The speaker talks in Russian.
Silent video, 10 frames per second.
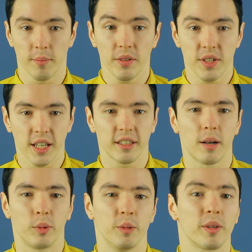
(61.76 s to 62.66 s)
Мы
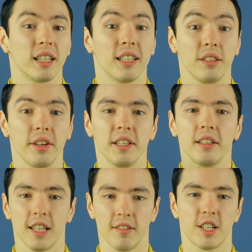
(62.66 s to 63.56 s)
всегда будем рады
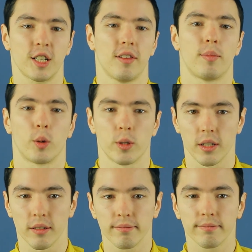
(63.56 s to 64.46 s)
ответить на ваши вопросы.